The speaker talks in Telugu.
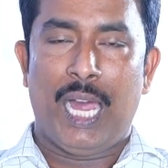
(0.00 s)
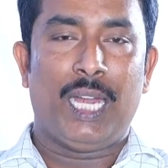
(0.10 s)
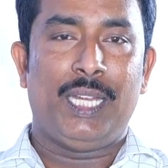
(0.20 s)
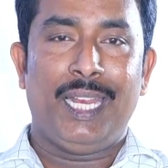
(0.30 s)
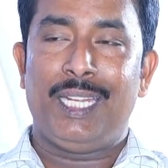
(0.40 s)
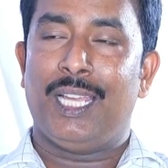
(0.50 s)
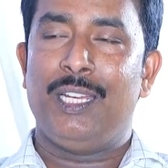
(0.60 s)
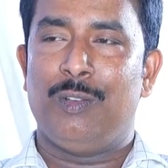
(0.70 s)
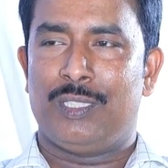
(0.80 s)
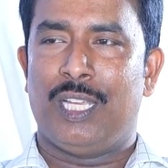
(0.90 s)
ఆ
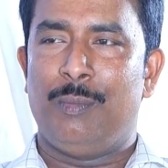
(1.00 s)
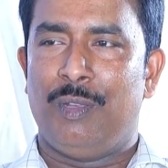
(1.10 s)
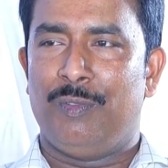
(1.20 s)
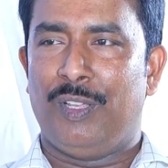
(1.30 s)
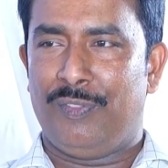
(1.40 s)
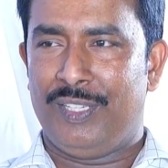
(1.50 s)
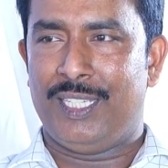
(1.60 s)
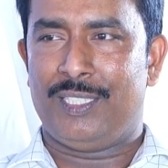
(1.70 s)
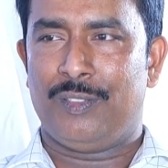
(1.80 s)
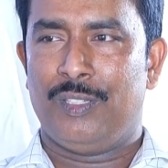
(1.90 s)
డేటాని ఒకసారి మేము వెరిఫై
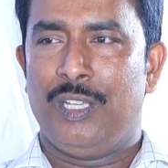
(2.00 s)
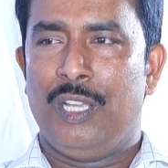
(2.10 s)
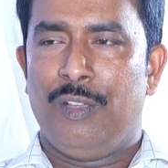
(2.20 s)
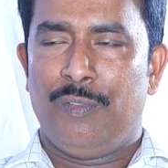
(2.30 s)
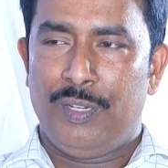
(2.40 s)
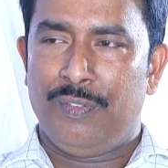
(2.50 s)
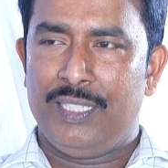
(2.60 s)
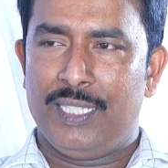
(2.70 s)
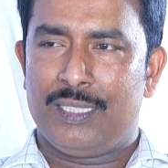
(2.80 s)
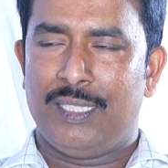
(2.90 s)
చేసాం వెరిఫై
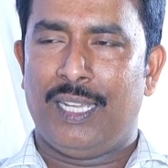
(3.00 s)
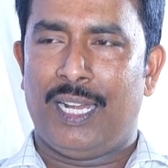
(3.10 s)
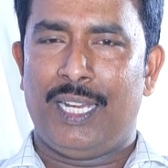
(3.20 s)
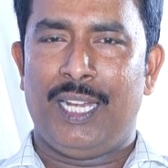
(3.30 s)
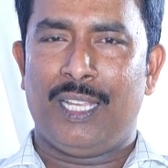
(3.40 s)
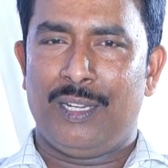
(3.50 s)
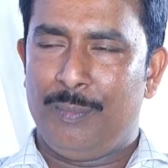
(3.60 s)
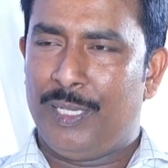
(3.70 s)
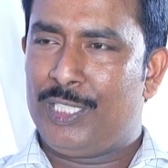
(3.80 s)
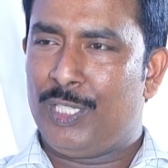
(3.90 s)
చేస్తే ఆ
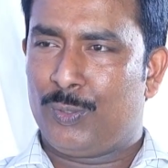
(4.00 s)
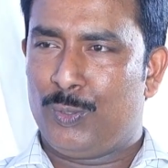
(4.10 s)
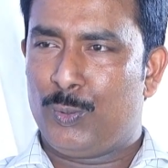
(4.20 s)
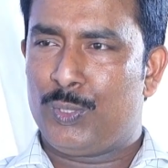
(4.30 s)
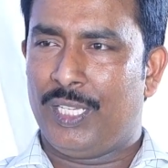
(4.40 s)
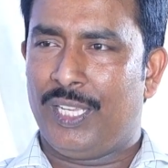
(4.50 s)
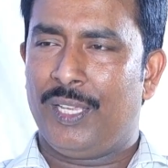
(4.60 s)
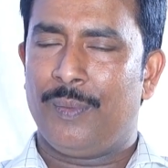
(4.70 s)
డేటాని బేస్ చేసుకొని చూస్తే